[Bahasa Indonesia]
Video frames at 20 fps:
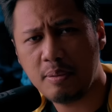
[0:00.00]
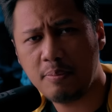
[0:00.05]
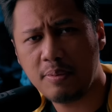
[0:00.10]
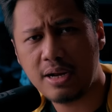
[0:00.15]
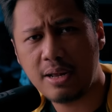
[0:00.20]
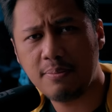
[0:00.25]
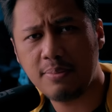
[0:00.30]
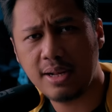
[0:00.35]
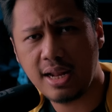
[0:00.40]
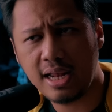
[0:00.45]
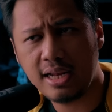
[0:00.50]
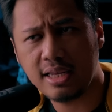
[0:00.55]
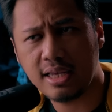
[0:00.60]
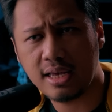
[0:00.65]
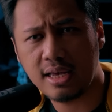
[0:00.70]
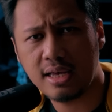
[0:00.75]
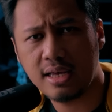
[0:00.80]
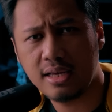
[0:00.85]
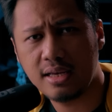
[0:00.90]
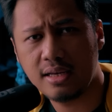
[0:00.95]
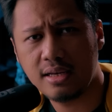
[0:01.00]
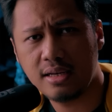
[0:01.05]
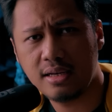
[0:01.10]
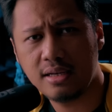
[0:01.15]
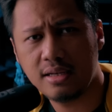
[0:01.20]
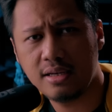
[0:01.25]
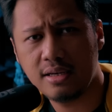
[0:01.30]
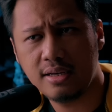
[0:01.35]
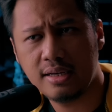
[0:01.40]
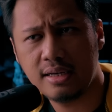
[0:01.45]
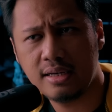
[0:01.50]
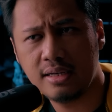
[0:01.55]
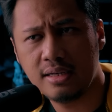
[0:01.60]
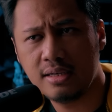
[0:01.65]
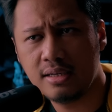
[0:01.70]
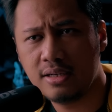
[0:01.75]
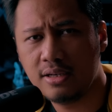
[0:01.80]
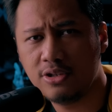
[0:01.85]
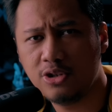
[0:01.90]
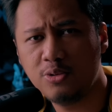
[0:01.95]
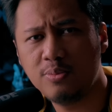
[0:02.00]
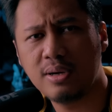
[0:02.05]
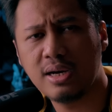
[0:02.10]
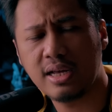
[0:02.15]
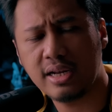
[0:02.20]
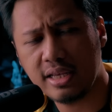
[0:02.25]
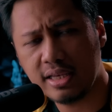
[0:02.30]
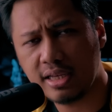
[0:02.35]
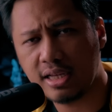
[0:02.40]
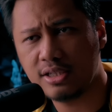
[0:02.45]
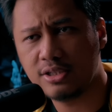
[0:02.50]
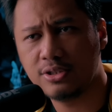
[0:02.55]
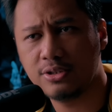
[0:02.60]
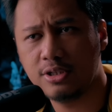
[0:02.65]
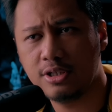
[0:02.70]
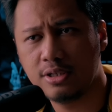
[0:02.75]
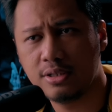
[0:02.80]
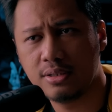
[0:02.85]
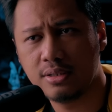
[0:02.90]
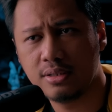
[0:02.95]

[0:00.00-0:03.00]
penampilannya itu mengerikan cuy.